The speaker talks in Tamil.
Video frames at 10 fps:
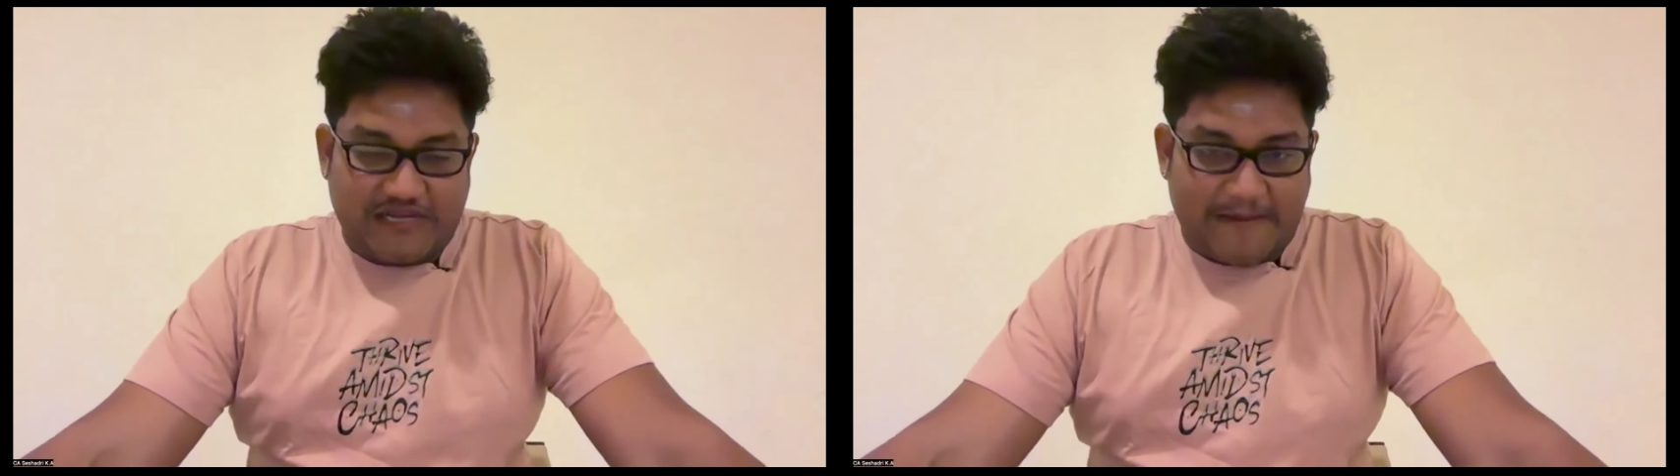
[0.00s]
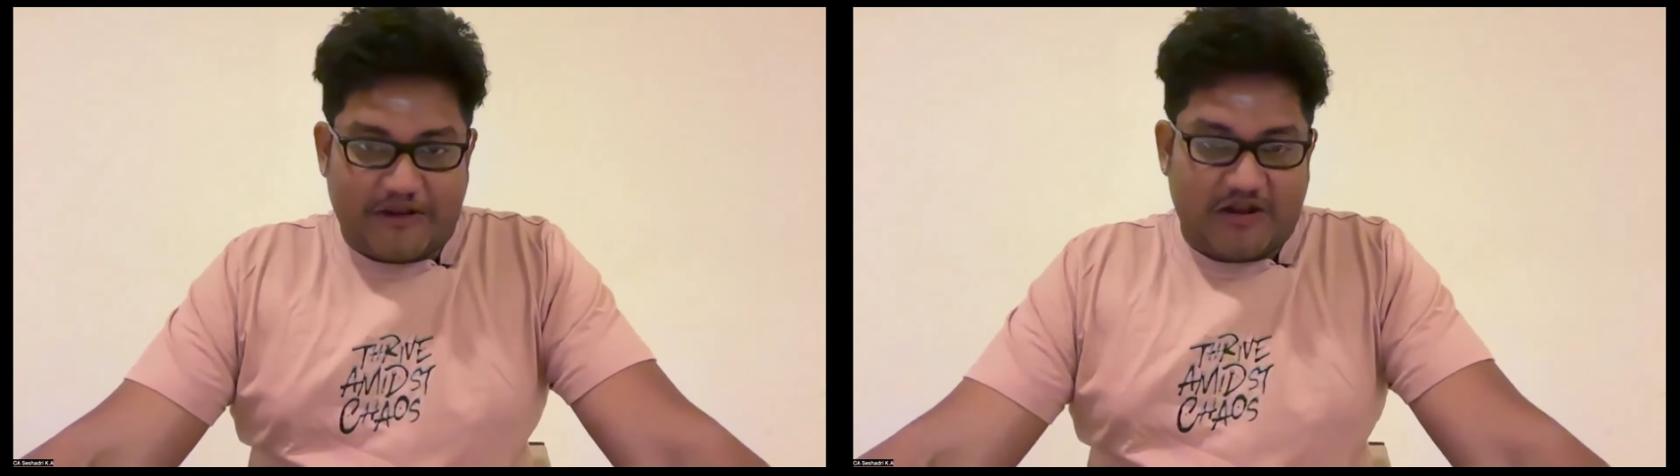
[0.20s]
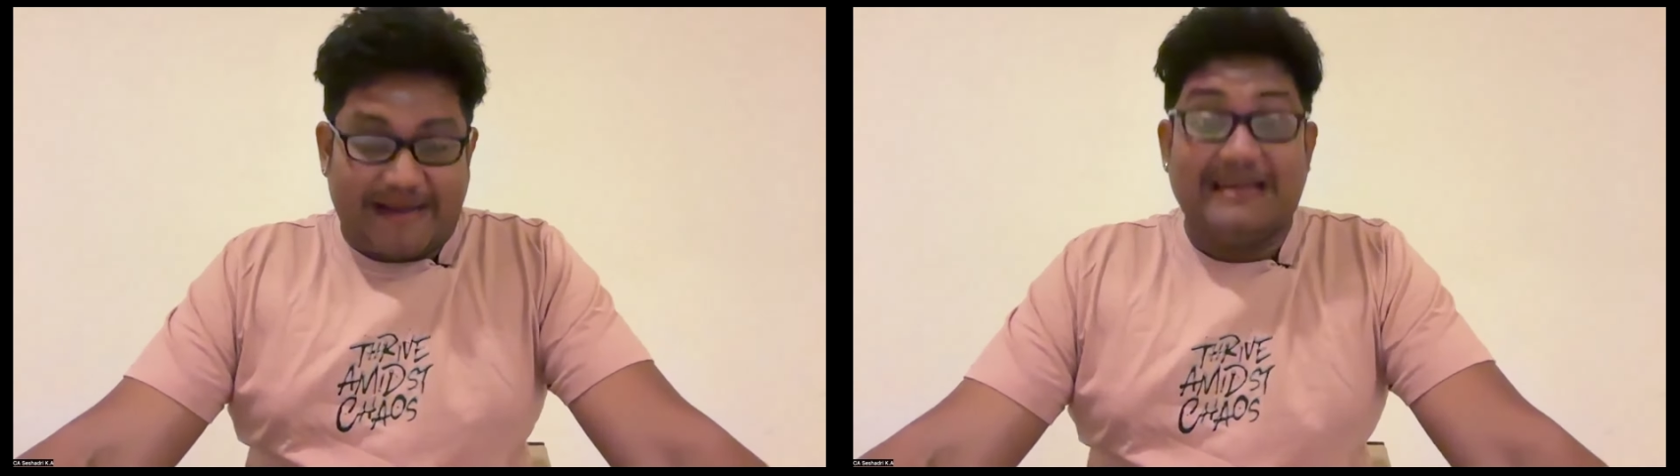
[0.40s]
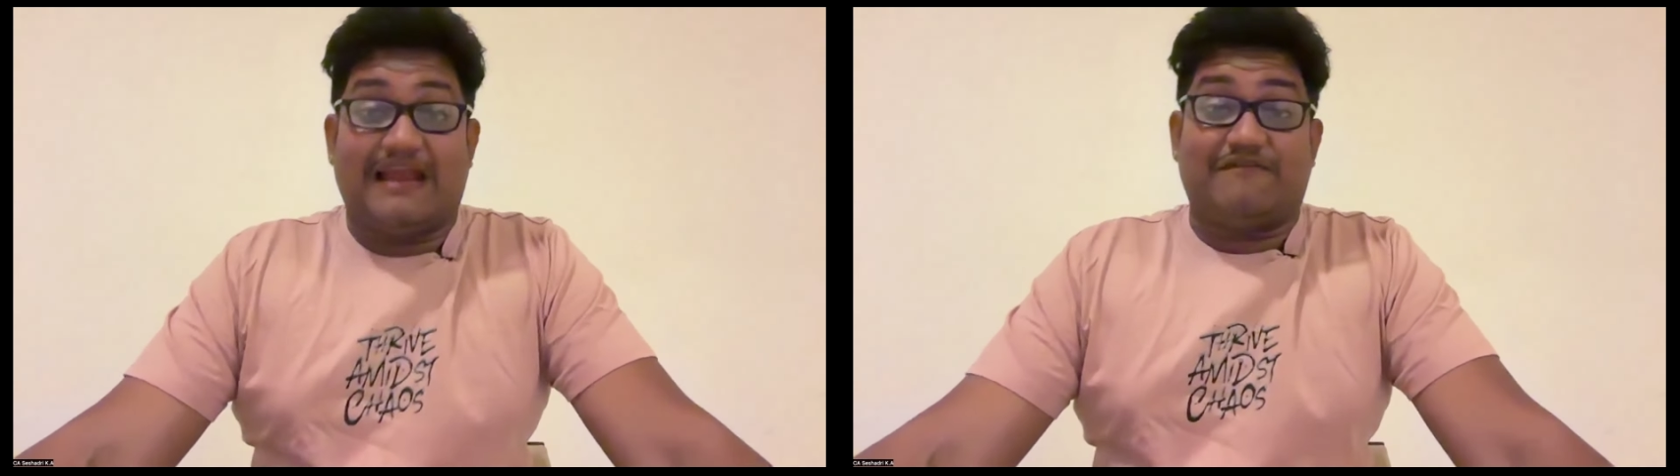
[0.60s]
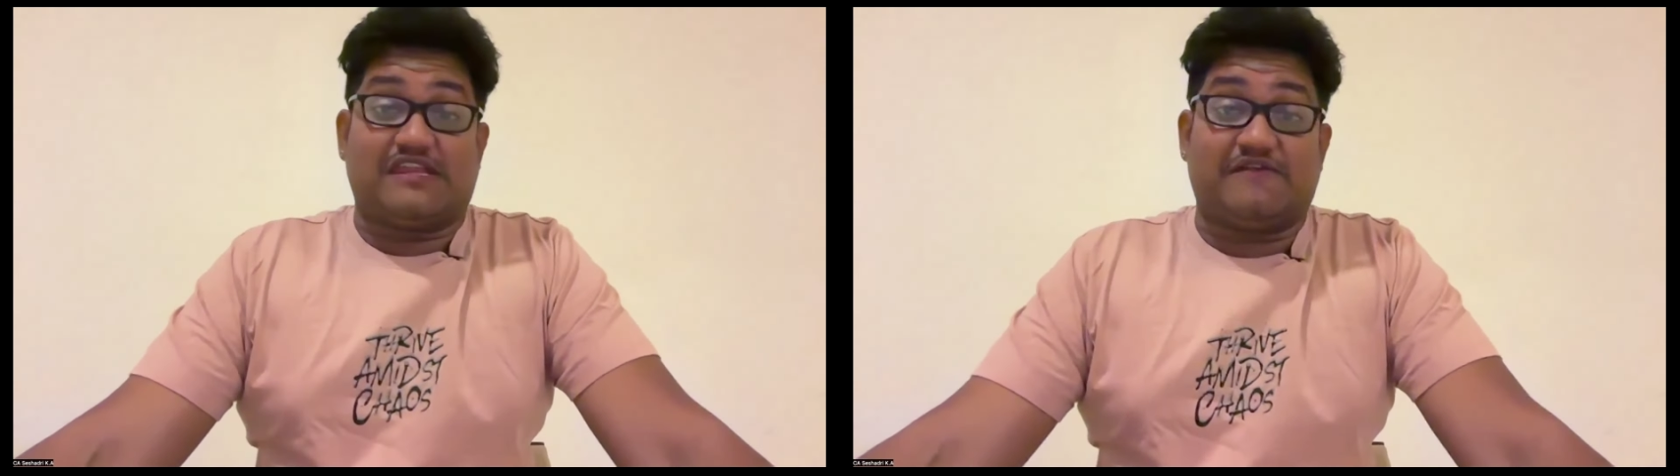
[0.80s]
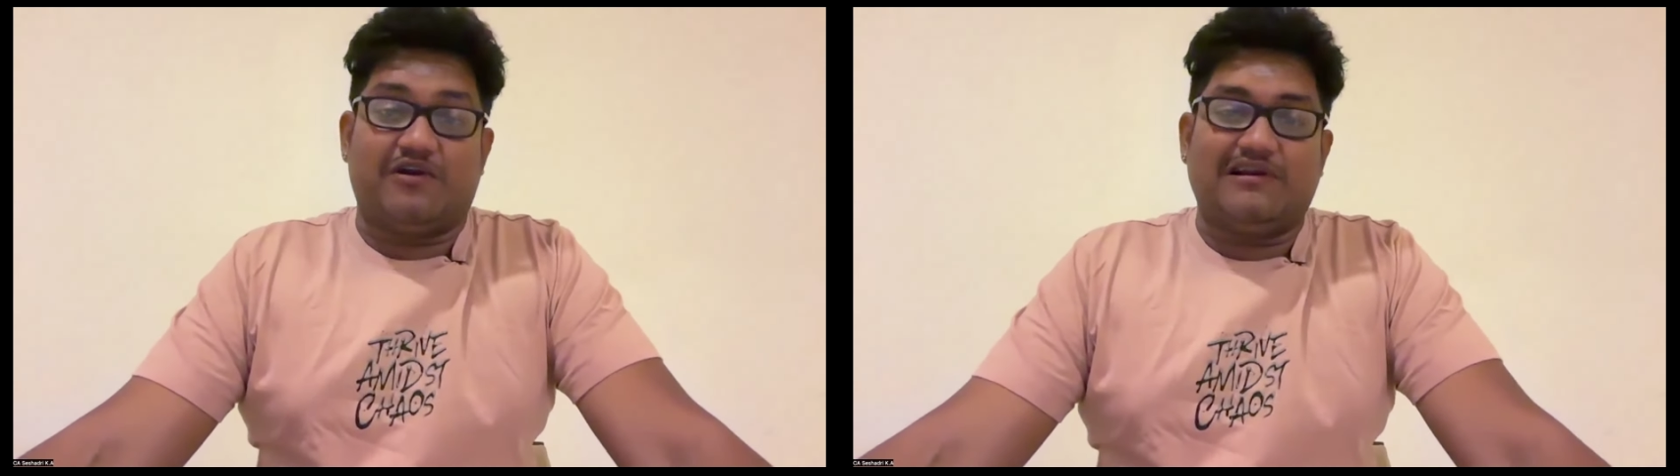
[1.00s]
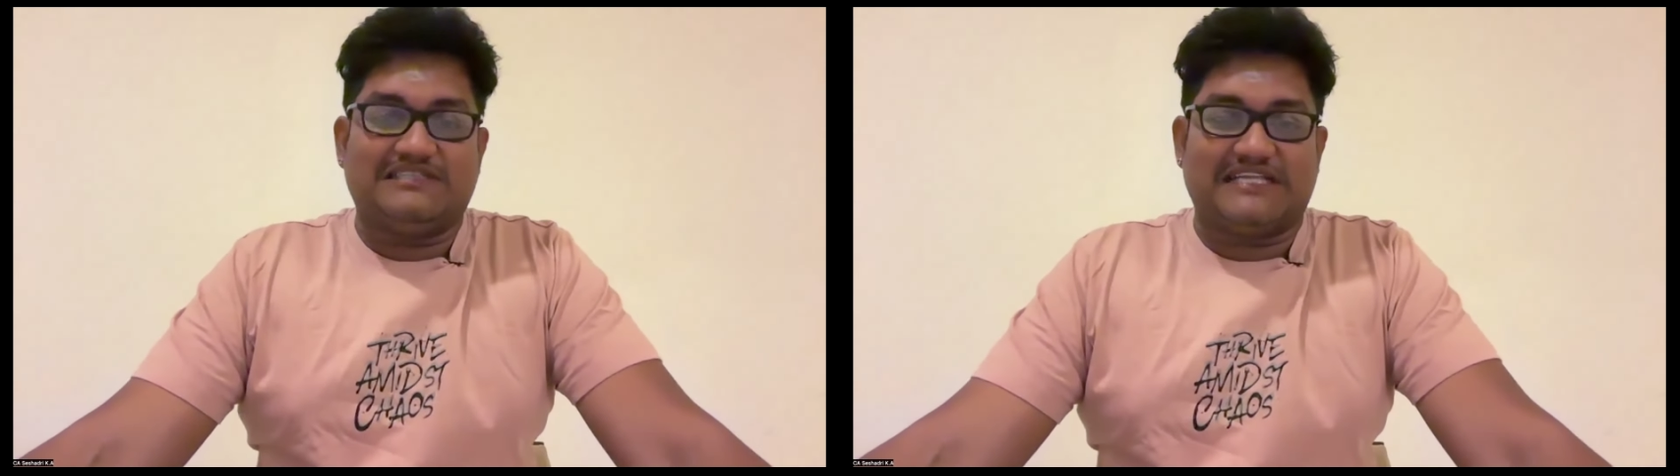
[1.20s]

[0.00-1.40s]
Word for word: கீப் இன் யர் மைண்ட் அண்ட் ஃபர்ஸ்ட் ஆஃப் ஆல்